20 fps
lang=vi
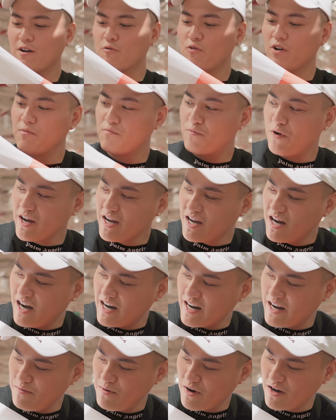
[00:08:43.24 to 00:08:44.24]
cái
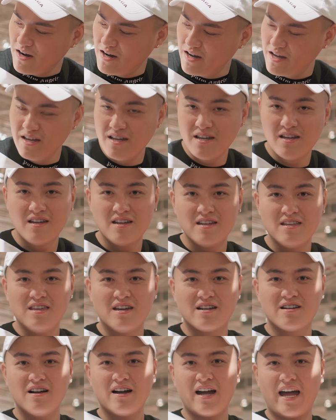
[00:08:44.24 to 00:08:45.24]
windbreaker này mọi người
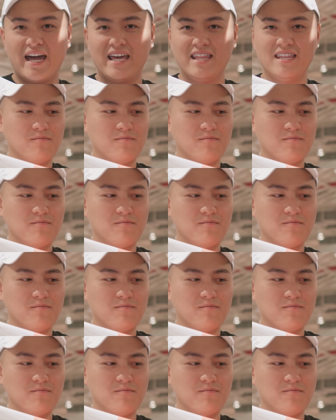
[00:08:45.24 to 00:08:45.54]
nhìn rất là hay,